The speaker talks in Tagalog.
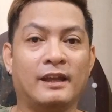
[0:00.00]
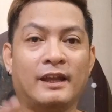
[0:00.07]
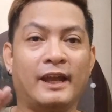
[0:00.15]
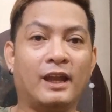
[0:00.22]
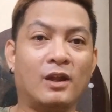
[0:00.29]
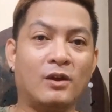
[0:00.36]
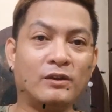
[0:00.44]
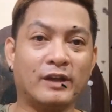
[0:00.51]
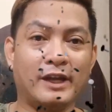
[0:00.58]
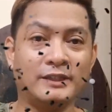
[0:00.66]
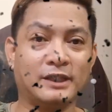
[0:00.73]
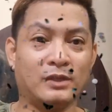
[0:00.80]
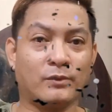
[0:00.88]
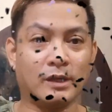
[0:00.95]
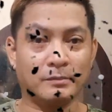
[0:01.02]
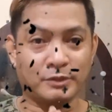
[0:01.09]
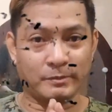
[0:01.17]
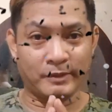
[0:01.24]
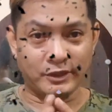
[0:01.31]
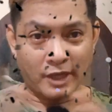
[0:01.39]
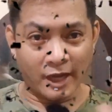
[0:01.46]
Hello guys and welcome
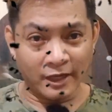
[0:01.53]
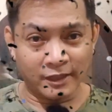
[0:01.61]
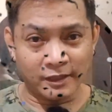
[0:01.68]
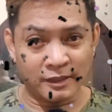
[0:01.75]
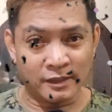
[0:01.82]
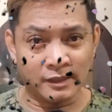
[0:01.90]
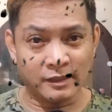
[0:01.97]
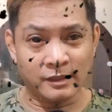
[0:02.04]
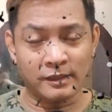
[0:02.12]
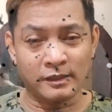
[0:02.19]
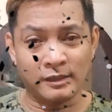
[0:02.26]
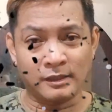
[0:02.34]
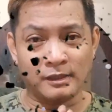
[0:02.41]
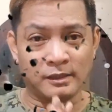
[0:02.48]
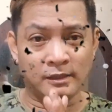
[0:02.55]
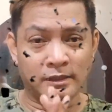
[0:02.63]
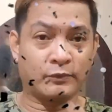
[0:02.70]
to my channel!